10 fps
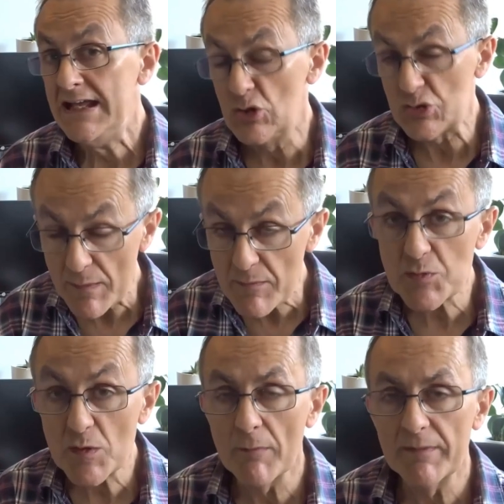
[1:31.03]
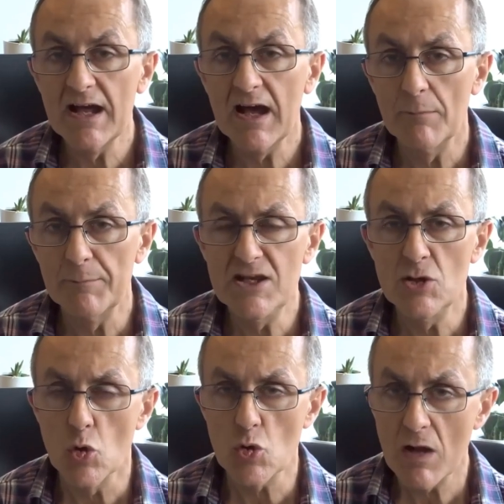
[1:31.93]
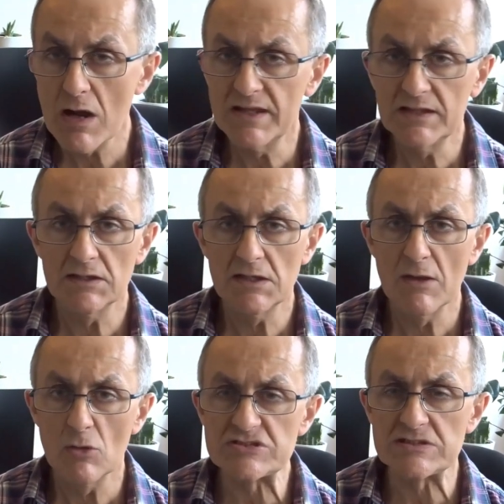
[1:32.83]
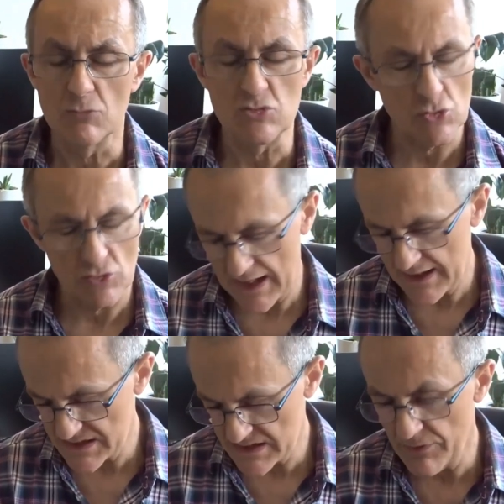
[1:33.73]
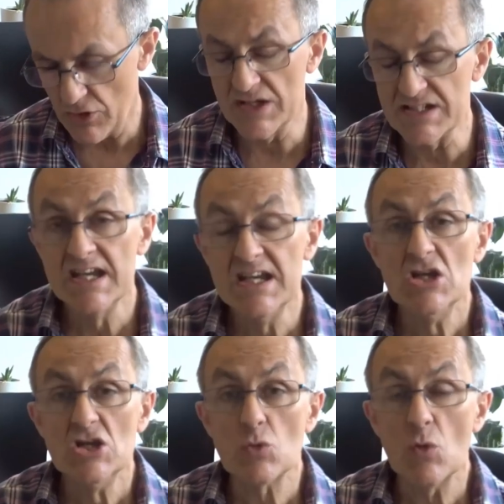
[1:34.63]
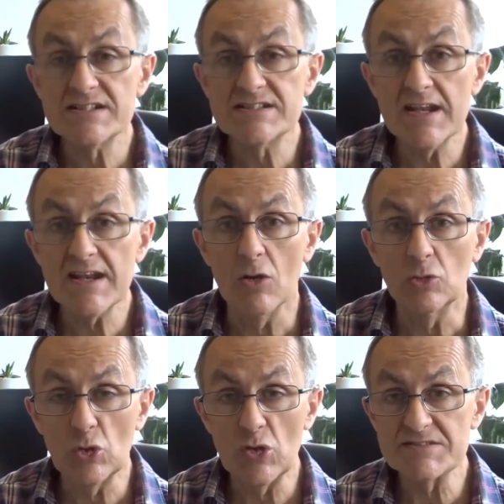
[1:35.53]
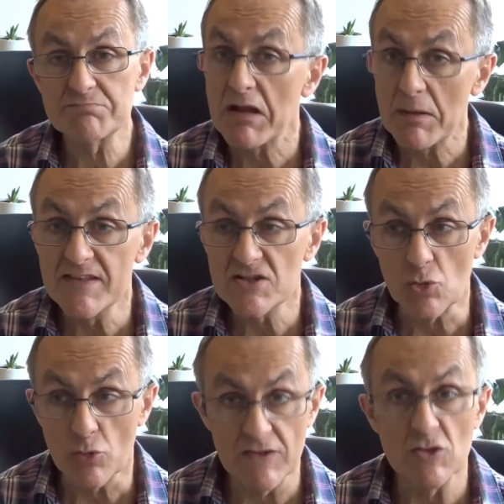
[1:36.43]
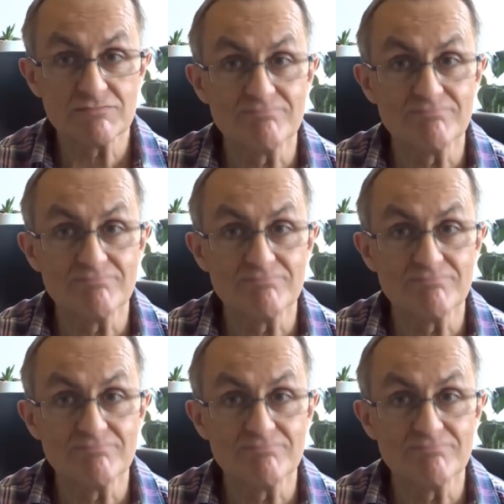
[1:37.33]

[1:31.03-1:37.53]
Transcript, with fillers: Los premios Primavera a mí normalmente me gustan mucho, que hay excepciones. Suelen ser autores para mí desconocidos,